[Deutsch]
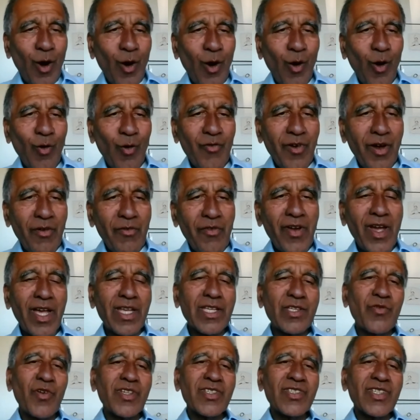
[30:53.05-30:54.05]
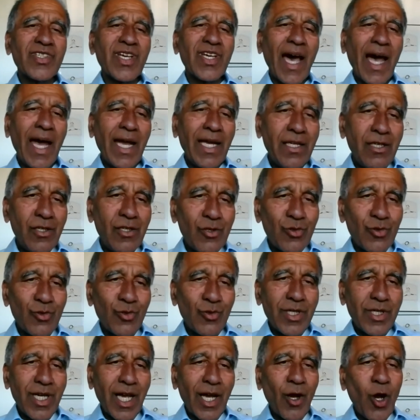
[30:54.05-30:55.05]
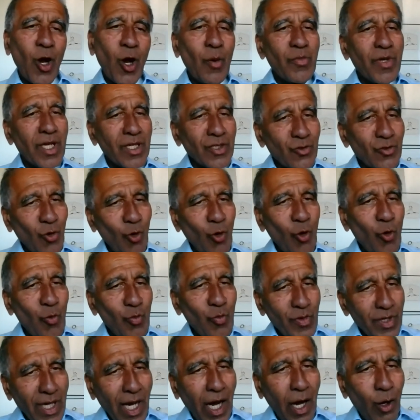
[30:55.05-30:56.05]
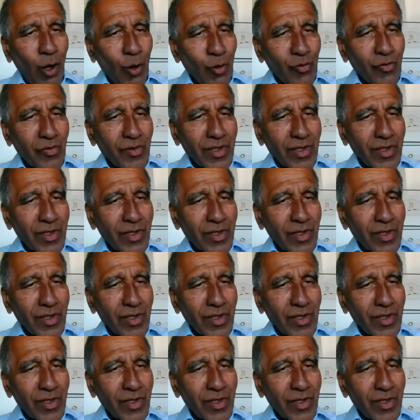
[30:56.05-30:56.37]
Und wenn wir jetzt was reintun, dann kommt das oben drauf.